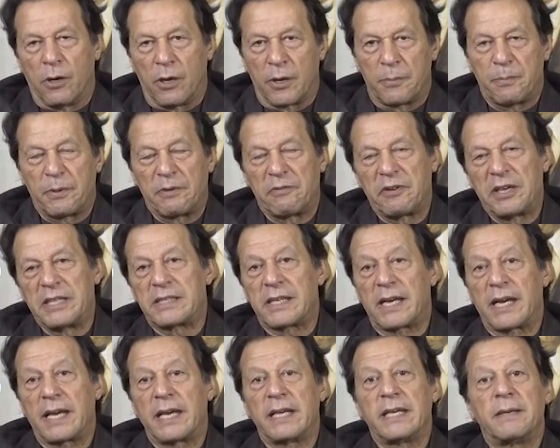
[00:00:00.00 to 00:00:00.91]
और
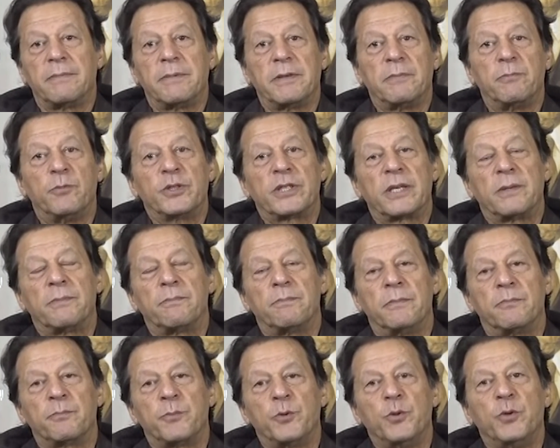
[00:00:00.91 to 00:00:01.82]
परवेज़ अलाई ने भी मुझे
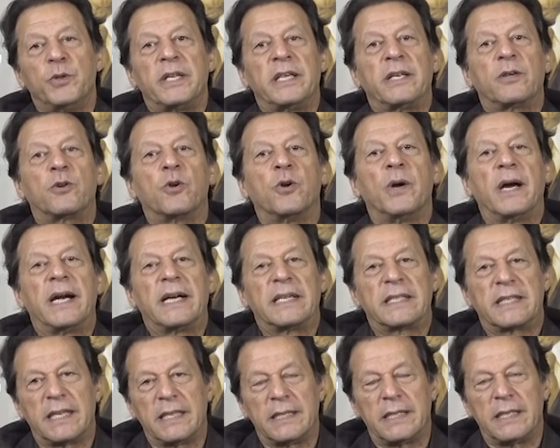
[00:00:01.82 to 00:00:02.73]
पूरी गो
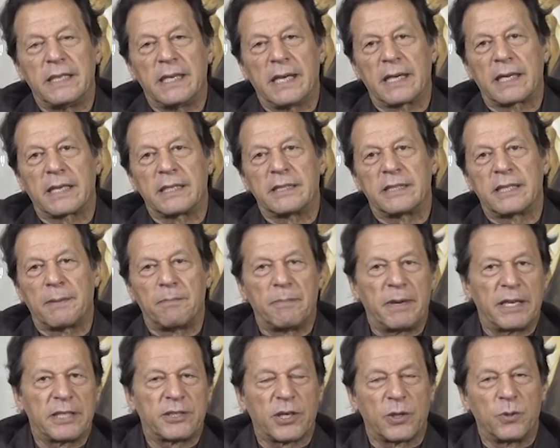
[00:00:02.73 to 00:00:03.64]
हेड दे दी है कि
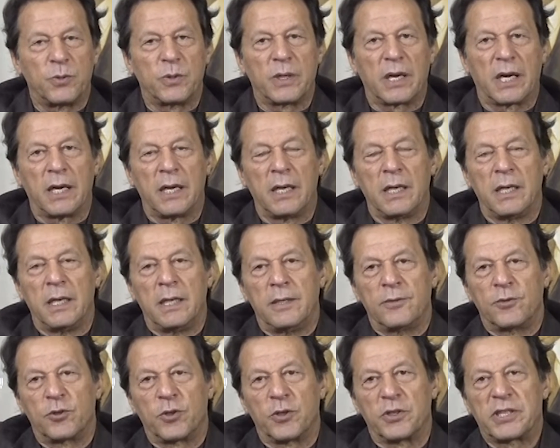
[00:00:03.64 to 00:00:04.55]
जब मैं चाहूँगा
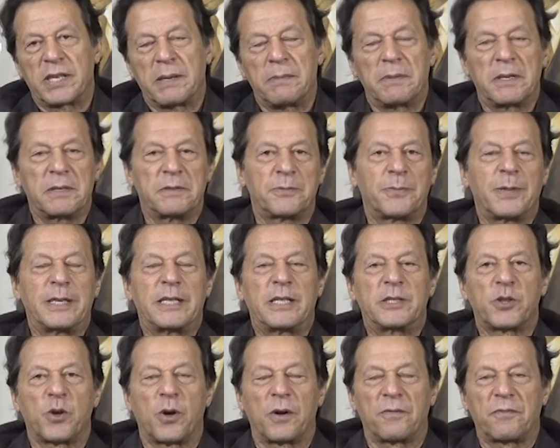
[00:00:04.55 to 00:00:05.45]
तो असम्बली उसमें
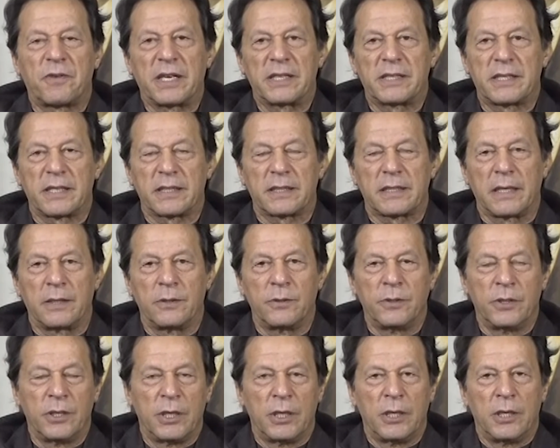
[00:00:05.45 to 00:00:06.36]
डिज़ोल्व कर सकता
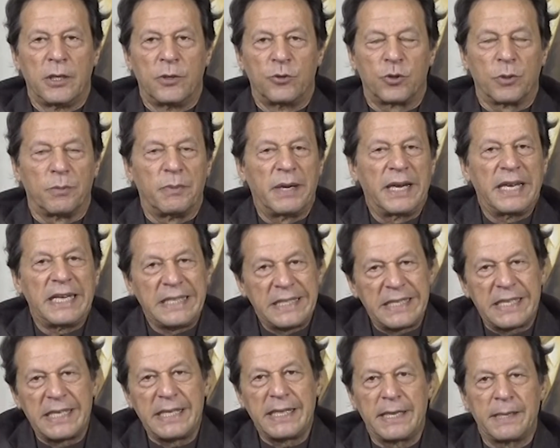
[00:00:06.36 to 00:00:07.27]
हूँ तो मैं
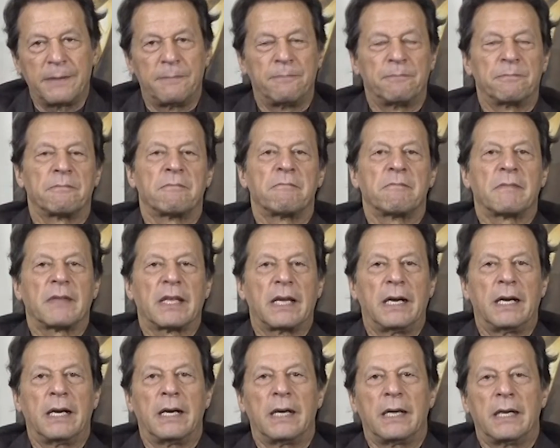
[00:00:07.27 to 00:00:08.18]
इसलिए
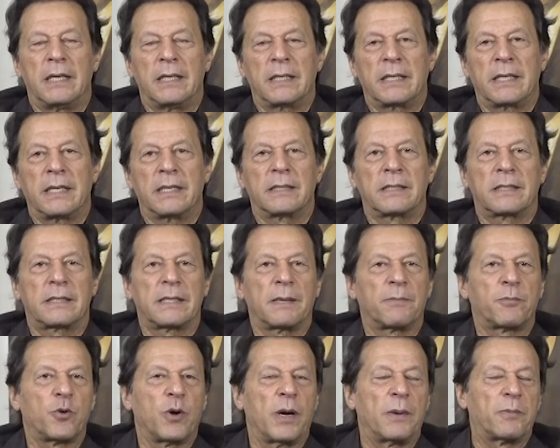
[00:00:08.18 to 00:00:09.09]
ये
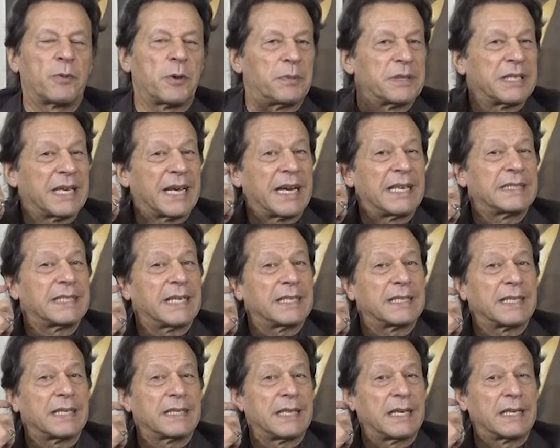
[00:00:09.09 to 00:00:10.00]
सबको आपको बताना
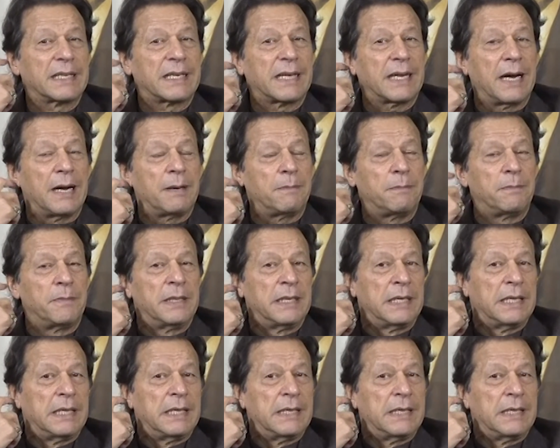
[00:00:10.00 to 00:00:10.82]
चाहता था कि अब